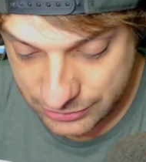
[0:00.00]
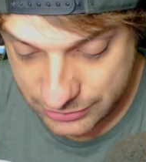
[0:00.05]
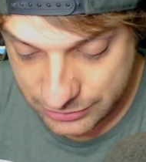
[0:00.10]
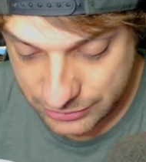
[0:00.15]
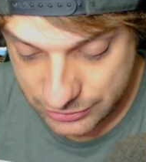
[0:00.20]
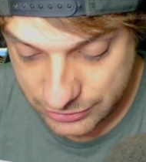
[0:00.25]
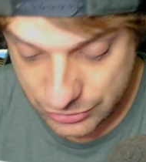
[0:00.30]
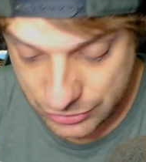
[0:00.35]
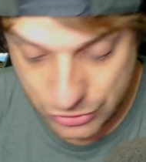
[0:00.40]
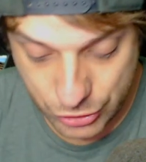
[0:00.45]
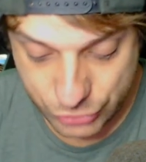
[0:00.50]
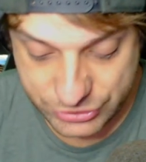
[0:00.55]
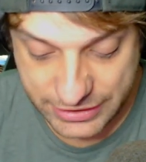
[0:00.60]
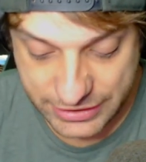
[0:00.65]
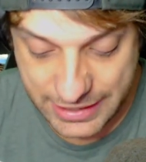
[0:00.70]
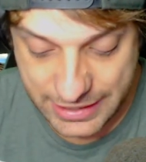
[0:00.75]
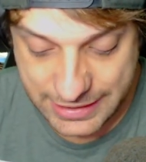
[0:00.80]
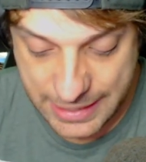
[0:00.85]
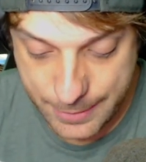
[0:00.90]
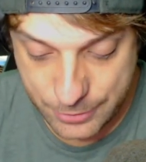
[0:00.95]
No,
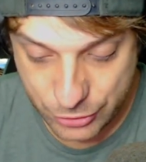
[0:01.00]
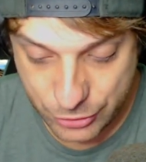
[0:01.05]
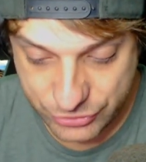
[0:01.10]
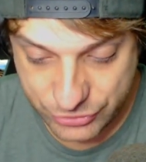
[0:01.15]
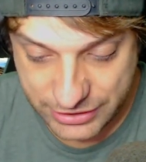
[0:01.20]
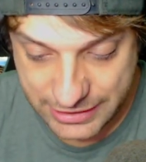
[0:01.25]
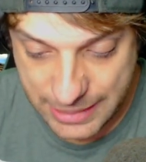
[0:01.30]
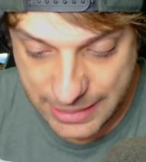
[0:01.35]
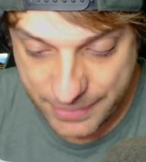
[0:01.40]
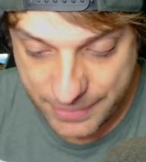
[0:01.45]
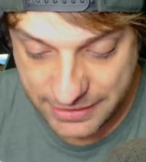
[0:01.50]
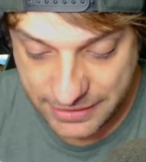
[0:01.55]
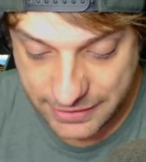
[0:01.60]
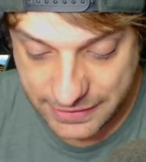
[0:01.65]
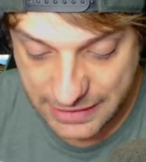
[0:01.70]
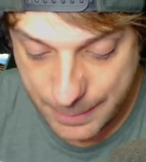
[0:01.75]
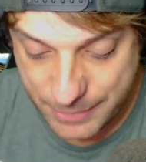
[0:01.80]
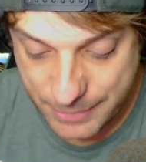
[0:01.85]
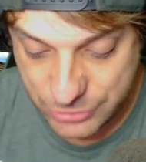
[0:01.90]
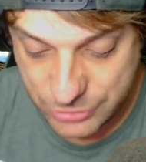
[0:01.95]
será no seré capaz de
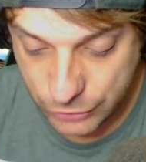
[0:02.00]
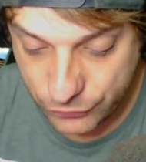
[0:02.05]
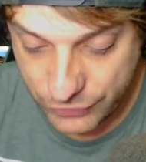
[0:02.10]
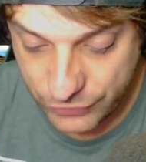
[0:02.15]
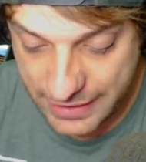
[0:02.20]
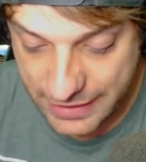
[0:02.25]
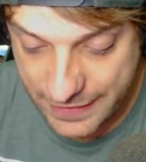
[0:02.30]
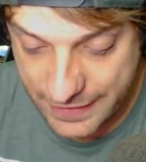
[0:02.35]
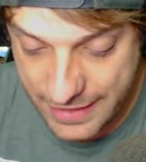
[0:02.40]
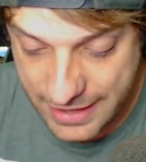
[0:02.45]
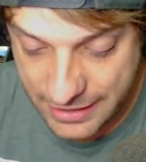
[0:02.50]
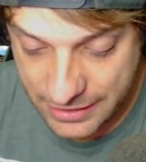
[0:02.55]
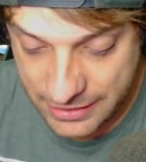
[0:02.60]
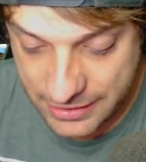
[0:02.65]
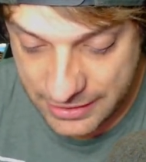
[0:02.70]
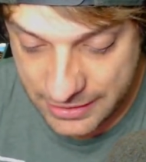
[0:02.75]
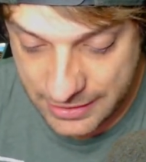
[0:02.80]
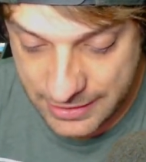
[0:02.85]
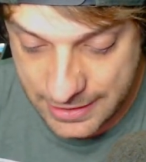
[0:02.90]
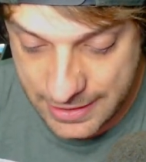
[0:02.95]
hacer la pechofriada
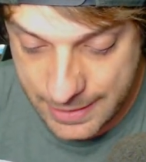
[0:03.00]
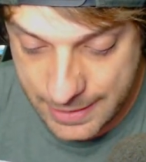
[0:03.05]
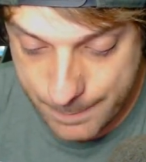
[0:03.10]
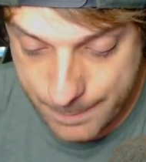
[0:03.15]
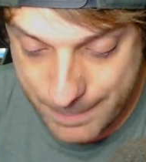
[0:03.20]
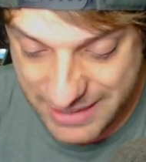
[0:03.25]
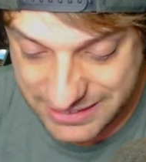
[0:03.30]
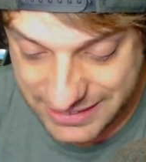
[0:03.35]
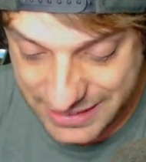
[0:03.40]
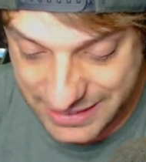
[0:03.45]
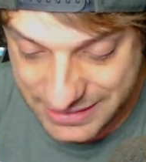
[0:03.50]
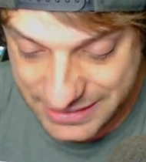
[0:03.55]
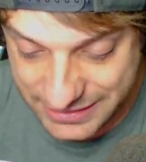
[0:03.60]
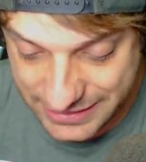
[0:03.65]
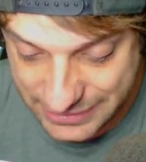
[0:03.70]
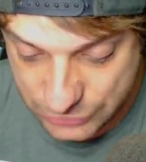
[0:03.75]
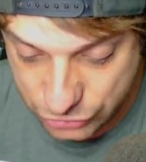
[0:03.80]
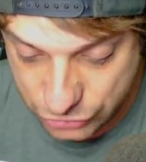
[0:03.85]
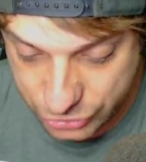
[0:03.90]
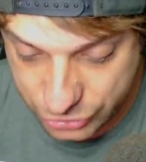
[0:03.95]
más grande de
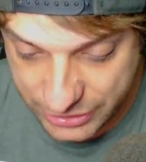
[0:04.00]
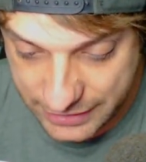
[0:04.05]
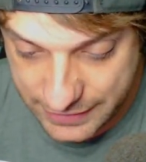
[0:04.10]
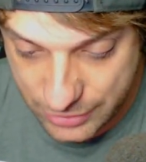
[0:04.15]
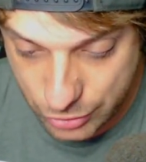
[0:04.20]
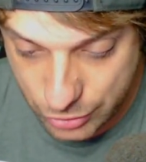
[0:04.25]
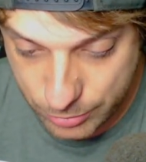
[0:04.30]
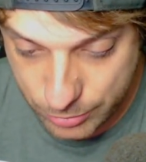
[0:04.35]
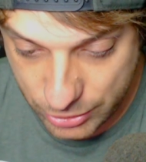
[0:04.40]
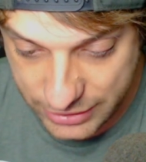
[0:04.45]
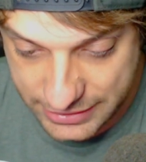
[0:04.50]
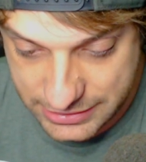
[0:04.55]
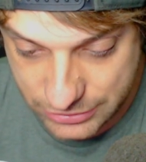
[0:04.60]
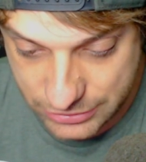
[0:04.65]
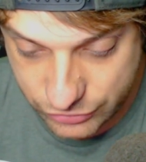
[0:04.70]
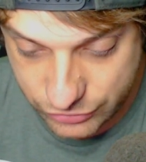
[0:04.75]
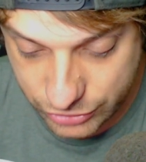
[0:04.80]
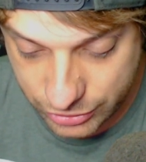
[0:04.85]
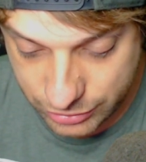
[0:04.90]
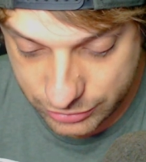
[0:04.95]
la historia de Dragon Ball
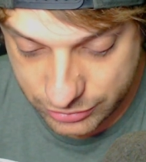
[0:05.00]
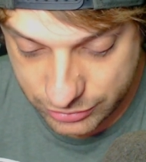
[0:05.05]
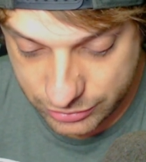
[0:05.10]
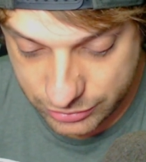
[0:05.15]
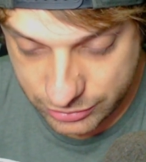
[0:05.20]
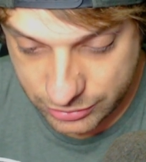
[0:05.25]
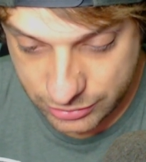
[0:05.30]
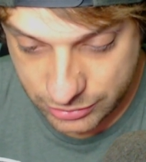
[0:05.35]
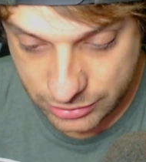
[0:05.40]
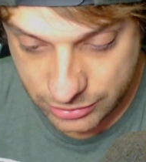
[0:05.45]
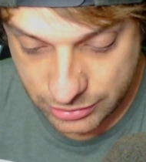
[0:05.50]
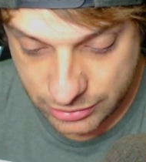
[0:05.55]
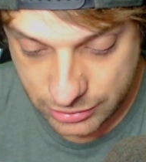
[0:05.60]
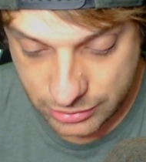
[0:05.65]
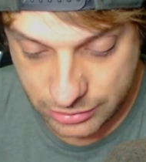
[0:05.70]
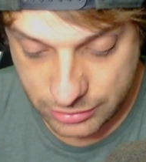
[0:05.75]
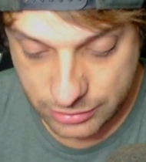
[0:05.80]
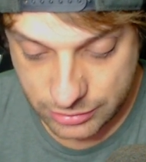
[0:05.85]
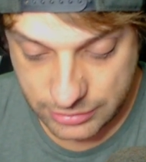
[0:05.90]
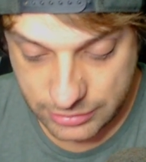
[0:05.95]
Legends, ¿no?
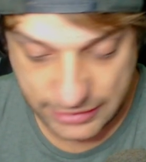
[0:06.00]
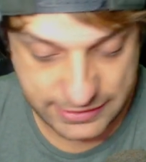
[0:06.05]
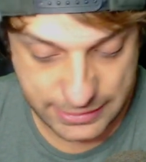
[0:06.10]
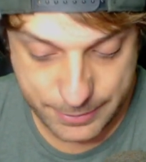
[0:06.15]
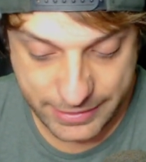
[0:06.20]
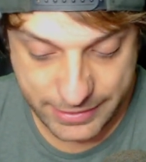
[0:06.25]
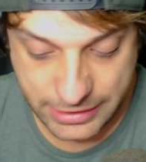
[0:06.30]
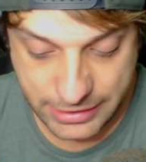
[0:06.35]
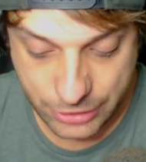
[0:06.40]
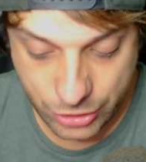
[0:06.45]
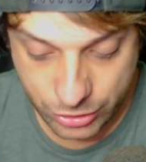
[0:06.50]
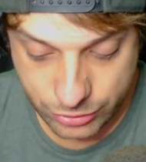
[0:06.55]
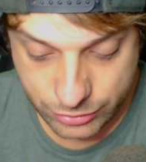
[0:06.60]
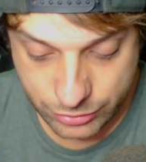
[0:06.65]
Decidme que no.